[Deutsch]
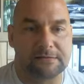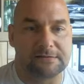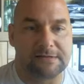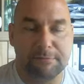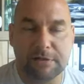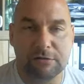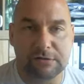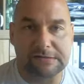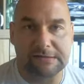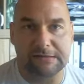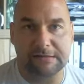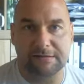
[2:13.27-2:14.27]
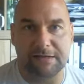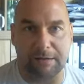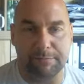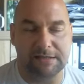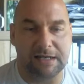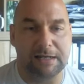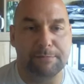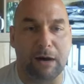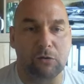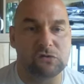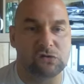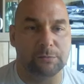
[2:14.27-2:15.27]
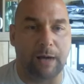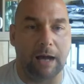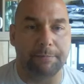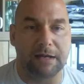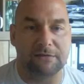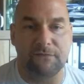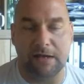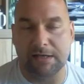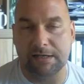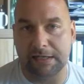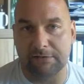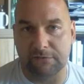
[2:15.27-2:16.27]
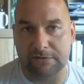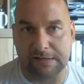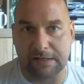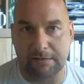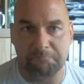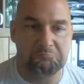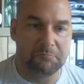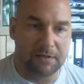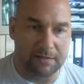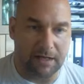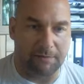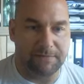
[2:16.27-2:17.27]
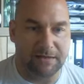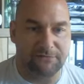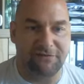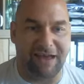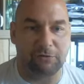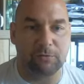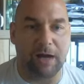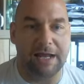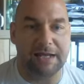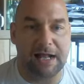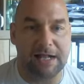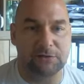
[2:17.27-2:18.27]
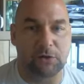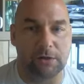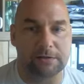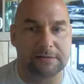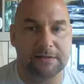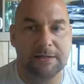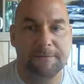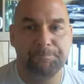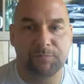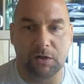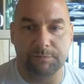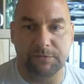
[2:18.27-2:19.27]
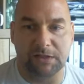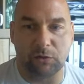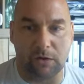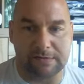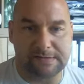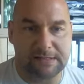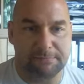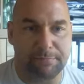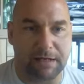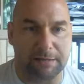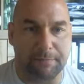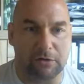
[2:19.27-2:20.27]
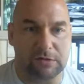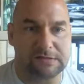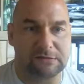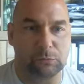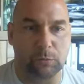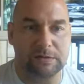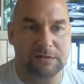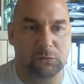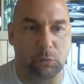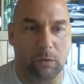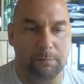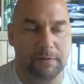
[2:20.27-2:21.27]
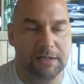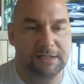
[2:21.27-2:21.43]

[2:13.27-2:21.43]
ziemlich lustig, damit eine Maus zu bearbeiten, wenn ihr die gewisse ja, Entfernung einhalten könnt, kommt ihr trotzdem bei der Maus durch den Turm.